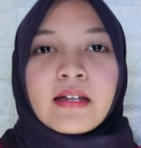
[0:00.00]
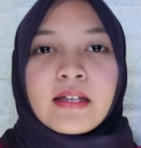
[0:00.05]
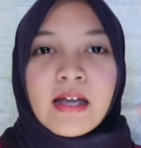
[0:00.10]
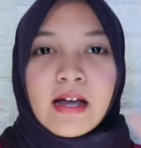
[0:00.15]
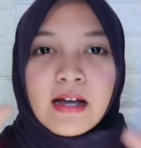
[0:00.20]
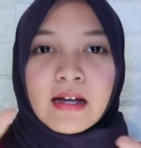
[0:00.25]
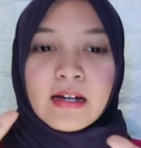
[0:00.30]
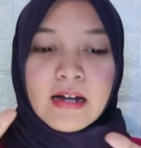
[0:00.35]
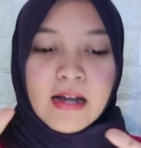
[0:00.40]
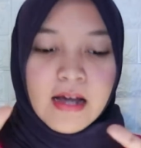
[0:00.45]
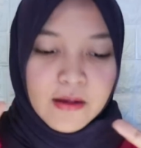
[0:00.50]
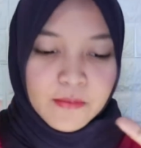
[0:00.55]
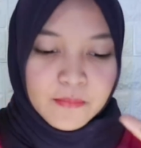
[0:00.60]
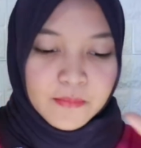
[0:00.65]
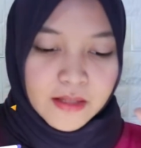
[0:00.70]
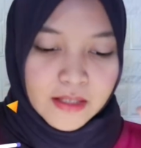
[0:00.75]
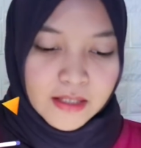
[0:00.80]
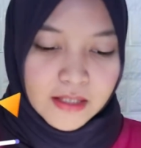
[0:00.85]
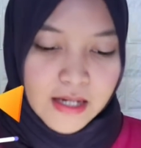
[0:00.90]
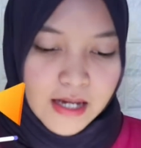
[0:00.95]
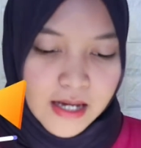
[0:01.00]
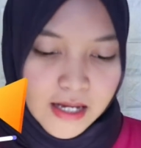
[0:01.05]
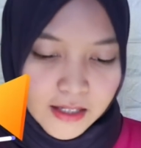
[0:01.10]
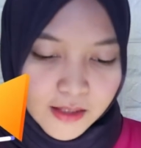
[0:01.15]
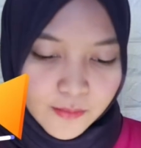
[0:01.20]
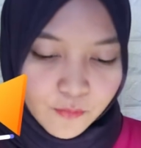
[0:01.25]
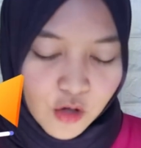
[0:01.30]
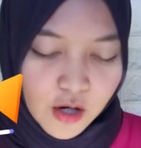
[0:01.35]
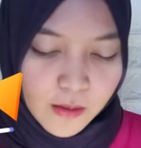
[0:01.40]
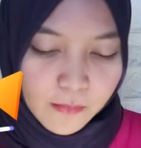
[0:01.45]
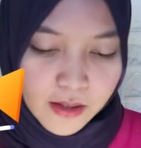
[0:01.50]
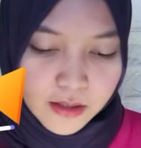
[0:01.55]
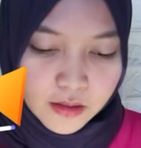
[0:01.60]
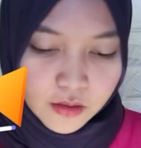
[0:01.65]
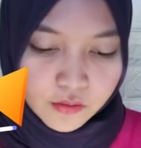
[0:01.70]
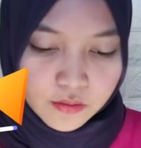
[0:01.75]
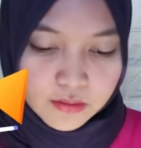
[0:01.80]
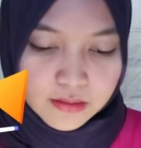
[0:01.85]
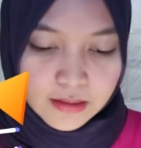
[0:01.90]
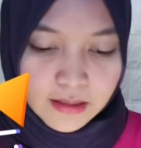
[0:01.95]
Yang keenam, ini dari Muhammad
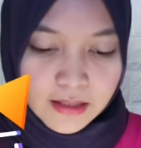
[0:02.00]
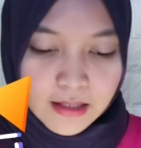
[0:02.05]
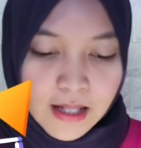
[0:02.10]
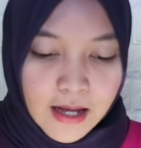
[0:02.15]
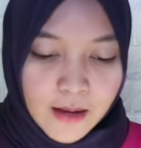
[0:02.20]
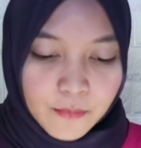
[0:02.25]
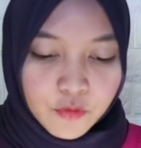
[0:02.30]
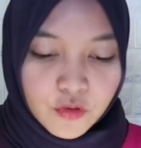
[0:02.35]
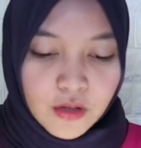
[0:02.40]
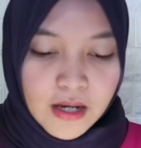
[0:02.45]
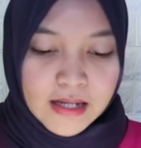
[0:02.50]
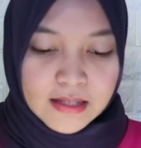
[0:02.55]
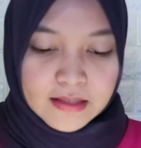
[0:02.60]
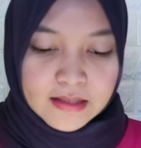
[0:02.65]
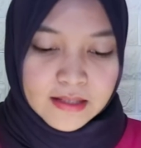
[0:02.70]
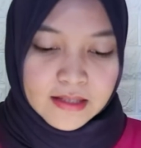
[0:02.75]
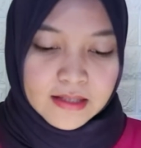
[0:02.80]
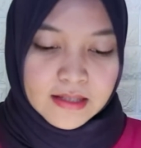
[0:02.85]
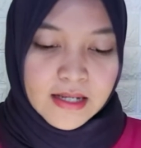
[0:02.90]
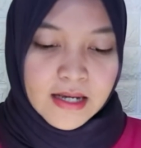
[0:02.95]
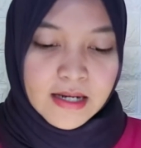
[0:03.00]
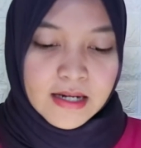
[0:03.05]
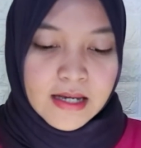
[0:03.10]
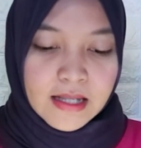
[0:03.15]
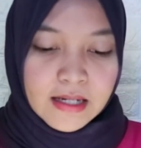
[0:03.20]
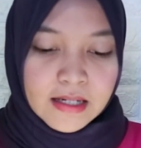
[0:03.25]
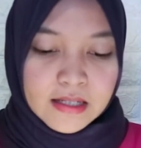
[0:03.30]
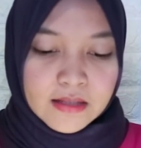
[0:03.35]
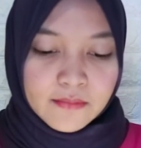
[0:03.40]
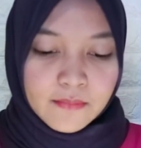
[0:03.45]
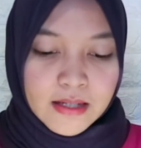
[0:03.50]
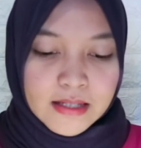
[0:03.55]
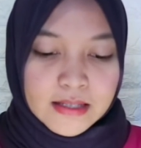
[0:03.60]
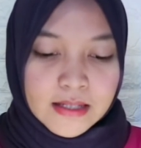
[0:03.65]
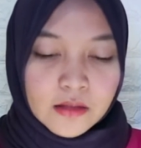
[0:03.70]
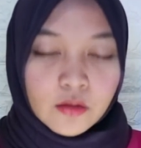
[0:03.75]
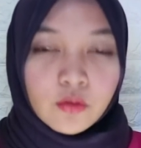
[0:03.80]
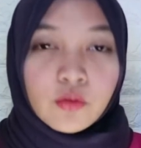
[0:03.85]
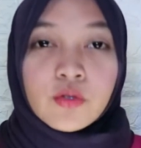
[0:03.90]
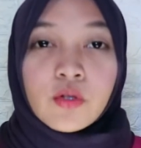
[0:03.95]
Yusril Abdul Aziz. Dia dari Seman
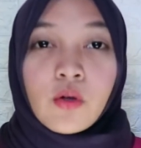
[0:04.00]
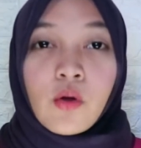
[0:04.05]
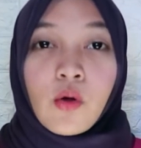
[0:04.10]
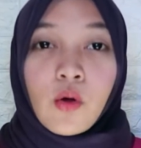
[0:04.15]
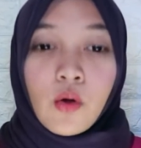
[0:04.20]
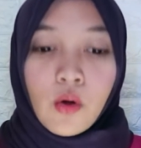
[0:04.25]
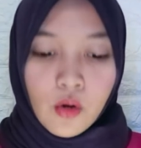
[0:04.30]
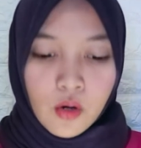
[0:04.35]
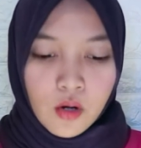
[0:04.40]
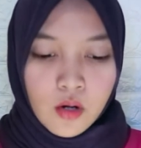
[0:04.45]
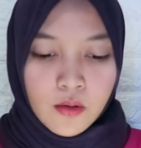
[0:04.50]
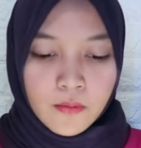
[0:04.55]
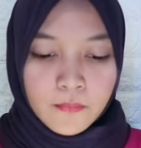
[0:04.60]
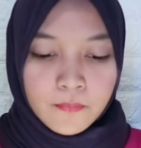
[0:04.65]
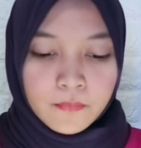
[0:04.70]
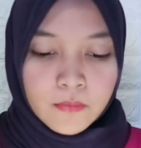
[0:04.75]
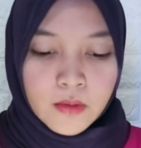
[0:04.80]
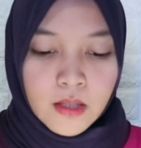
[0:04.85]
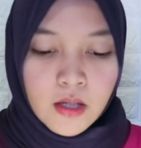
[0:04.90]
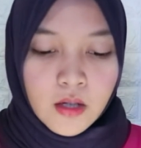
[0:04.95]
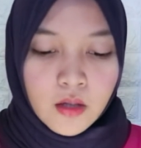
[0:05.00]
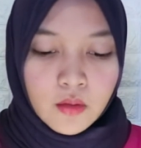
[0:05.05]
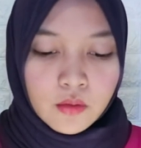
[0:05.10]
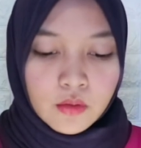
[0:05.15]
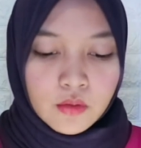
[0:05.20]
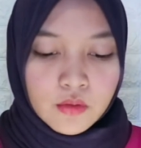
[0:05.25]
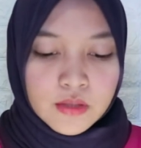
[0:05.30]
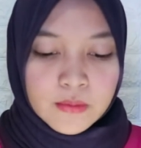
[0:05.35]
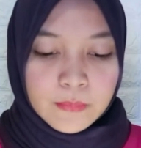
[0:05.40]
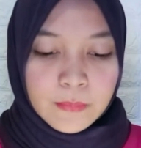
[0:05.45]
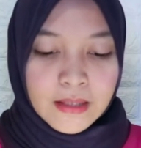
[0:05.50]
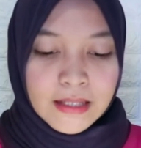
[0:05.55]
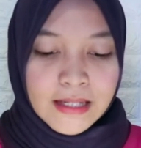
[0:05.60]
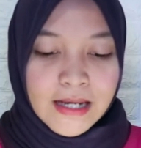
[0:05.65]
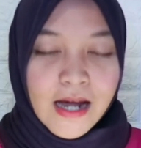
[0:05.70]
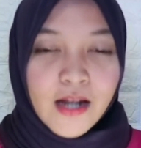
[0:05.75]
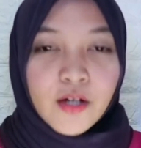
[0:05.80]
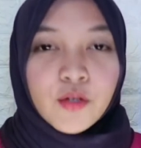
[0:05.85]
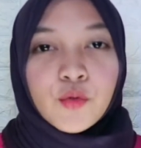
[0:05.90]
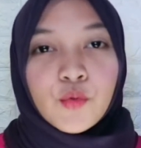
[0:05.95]
1 Soko. Lulus
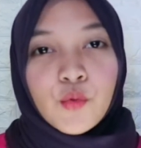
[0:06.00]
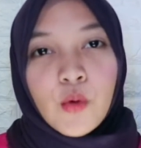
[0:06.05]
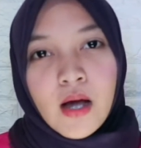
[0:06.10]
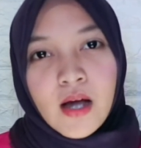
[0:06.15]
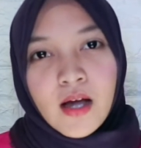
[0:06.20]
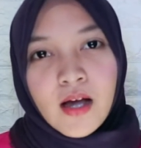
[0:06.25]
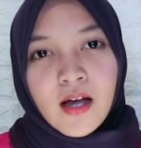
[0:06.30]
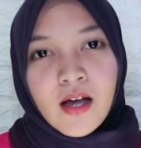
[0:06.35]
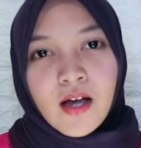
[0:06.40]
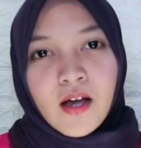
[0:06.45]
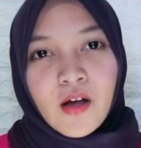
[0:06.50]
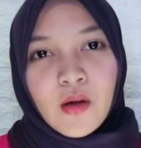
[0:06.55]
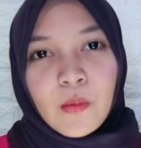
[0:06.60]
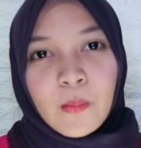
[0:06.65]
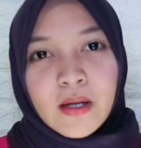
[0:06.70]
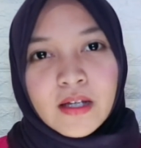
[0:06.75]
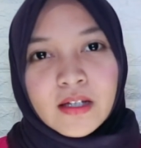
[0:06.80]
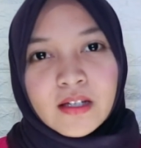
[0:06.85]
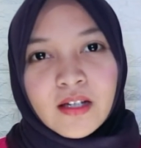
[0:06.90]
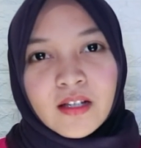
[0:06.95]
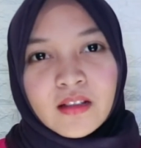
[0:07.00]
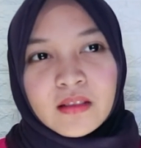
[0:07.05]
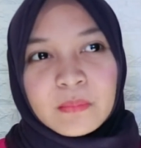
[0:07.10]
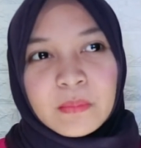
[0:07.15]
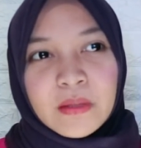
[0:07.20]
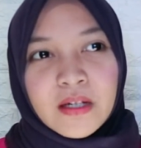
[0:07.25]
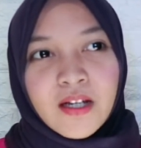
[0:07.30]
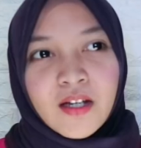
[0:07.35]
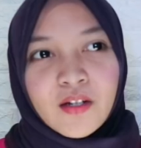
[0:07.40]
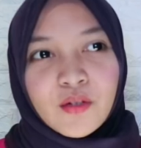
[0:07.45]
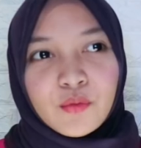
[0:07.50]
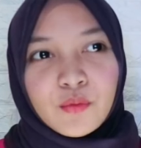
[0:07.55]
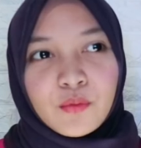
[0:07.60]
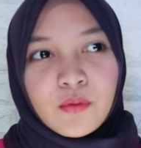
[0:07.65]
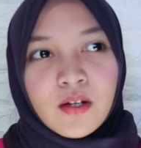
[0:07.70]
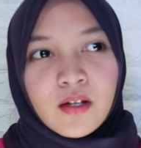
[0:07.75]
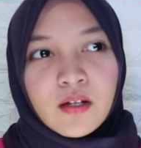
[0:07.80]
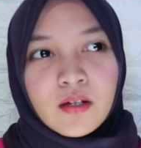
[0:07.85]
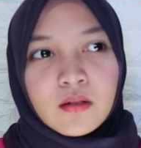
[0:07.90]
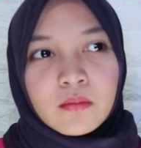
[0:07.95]
pilihan 2. Oh my god, pilihan
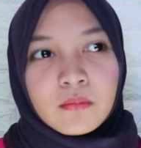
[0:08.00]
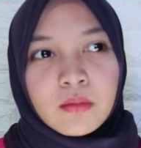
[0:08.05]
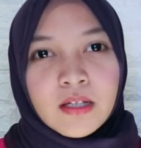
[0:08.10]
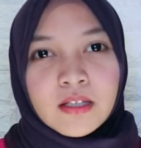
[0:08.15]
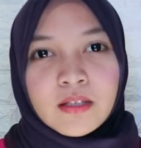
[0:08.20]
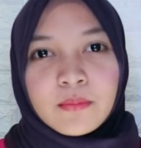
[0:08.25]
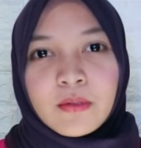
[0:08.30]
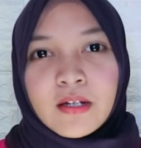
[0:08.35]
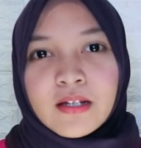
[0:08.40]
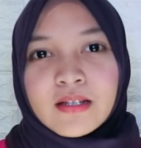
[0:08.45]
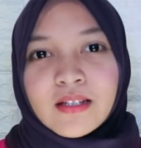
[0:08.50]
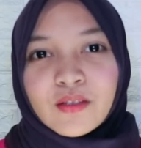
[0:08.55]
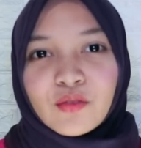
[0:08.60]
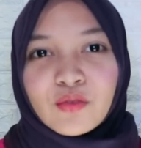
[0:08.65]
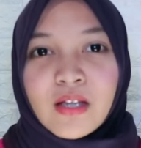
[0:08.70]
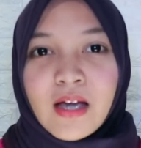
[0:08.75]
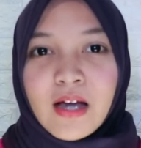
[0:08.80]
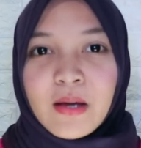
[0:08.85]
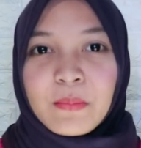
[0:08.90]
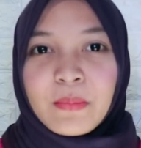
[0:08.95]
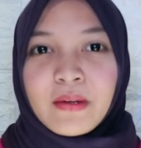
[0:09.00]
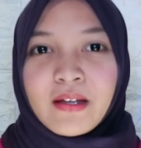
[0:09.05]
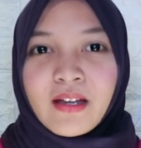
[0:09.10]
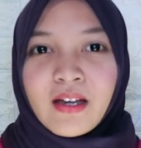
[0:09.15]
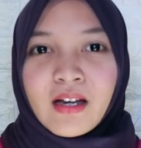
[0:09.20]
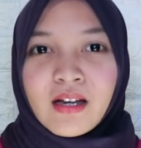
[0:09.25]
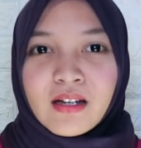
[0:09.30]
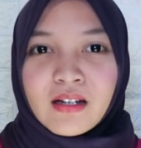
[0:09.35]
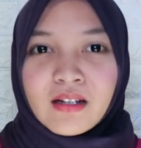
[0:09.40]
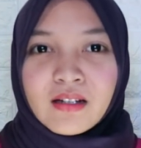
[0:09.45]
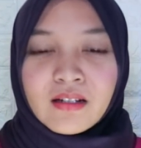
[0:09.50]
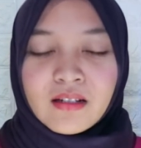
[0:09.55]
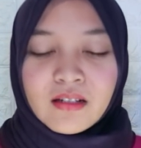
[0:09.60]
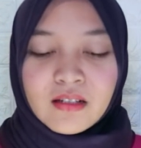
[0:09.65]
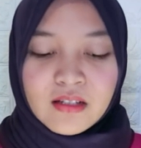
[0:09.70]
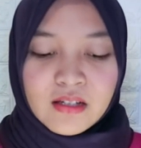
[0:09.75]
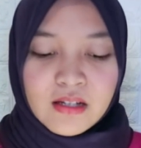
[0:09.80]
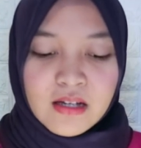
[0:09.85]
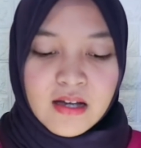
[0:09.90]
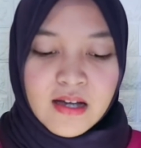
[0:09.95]
2. Berarti pilihan satunya apa ya?
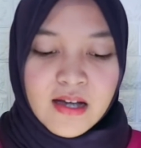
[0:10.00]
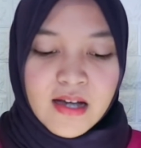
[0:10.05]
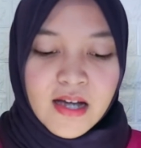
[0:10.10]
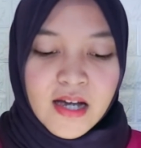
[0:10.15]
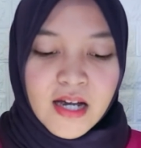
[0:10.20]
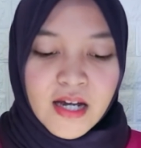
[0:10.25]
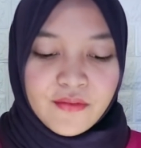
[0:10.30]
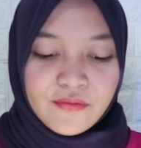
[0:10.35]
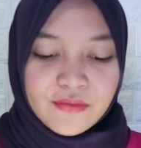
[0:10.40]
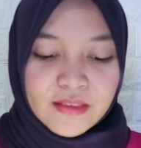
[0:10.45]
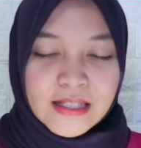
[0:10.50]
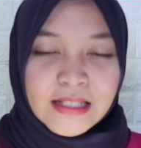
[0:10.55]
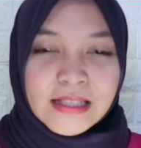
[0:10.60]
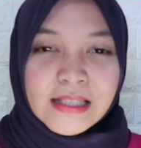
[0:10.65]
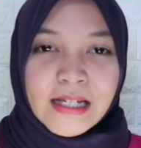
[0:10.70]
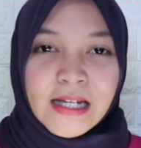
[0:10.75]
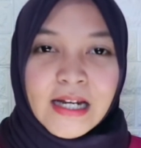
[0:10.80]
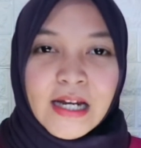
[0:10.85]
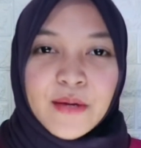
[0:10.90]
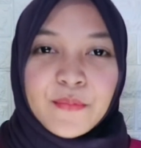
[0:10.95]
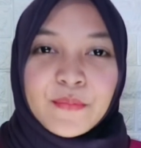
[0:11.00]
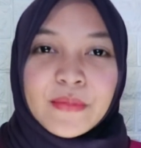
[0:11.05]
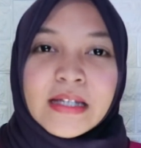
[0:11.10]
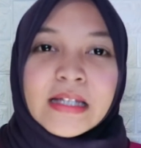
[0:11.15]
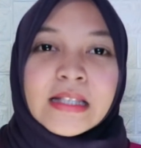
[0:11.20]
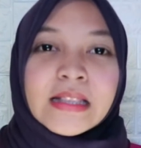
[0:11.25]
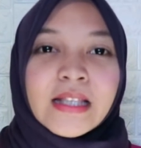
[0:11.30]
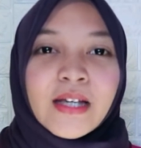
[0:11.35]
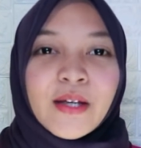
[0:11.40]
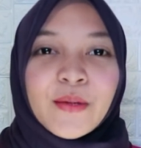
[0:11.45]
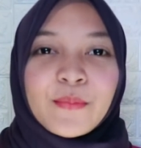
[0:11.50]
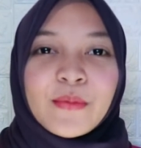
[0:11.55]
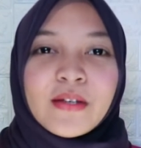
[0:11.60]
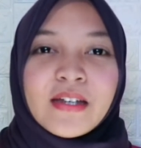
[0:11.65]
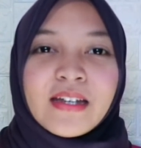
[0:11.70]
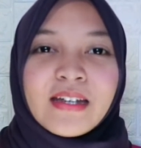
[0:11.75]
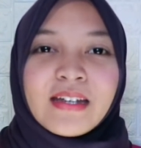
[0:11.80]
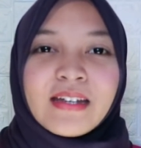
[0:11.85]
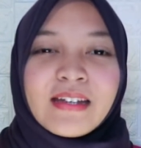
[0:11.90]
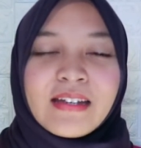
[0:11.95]
FTTM ITB.
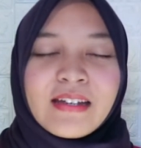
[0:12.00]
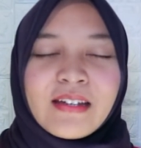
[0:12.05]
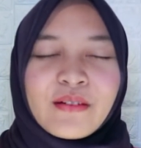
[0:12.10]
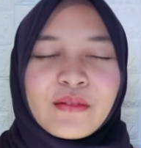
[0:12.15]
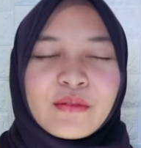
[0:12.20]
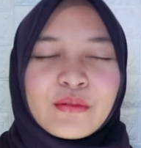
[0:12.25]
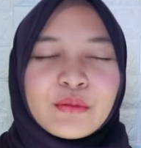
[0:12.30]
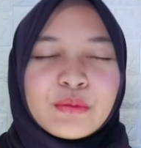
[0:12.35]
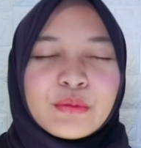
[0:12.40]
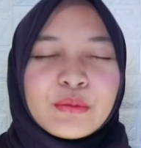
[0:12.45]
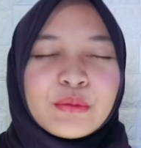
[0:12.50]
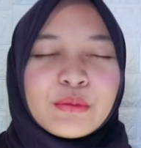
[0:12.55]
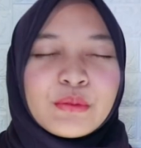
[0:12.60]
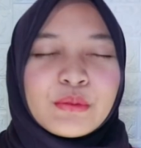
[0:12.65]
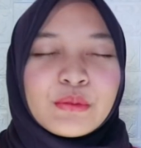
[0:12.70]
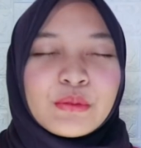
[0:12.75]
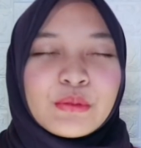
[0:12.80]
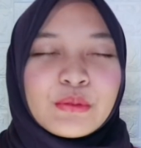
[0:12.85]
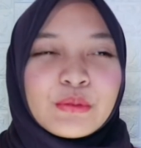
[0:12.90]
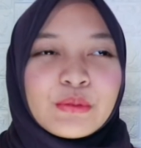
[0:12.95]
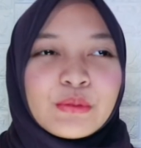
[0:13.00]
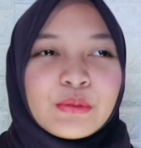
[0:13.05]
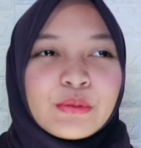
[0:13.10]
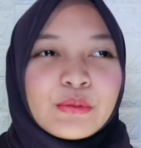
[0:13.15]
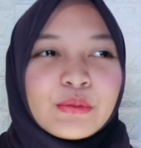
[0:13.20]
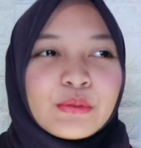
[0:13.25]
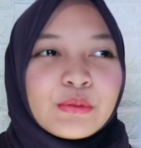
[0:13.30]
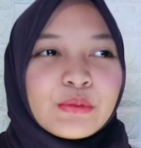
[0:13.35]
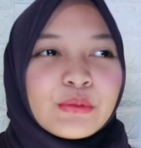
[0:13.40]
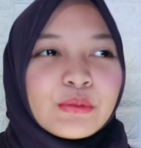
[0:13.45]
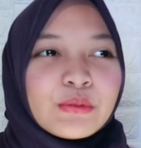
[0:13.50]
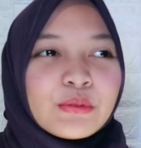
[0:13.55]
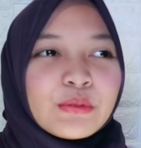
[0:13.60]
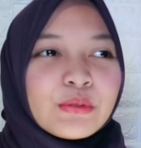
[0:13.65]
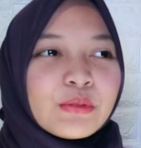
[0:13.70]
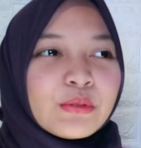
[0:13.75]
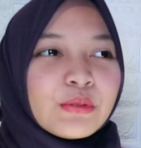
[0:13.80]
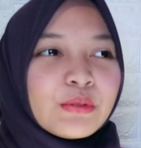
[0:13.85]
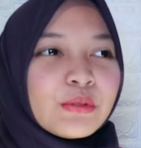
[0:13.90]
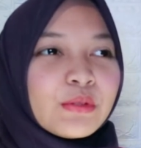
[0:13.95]

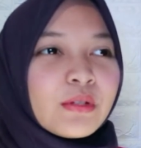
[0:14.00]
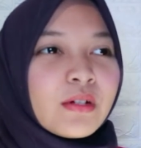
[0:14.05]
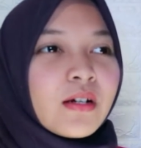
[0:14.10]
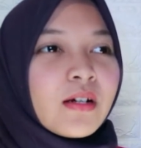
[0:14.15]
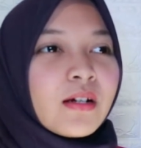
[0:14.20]
Uh,